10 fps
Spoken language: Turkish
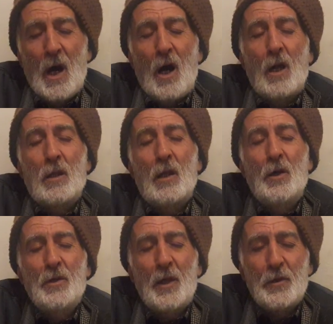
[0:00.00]

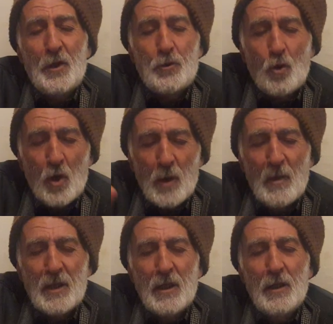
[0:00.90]
Allah'ın yanında çok
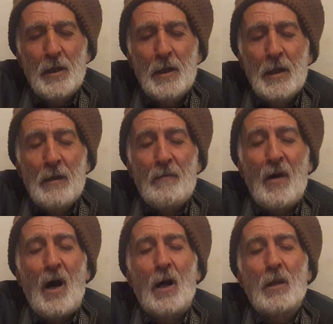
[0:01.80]
kıymetlidir ve
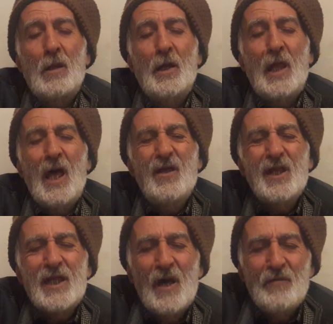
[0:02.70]
Allah'ın en
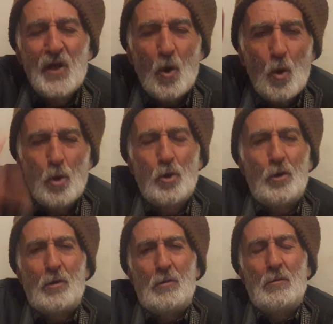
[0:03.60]
sevdiği
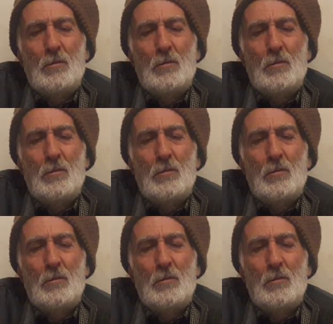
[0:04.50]
kuldur.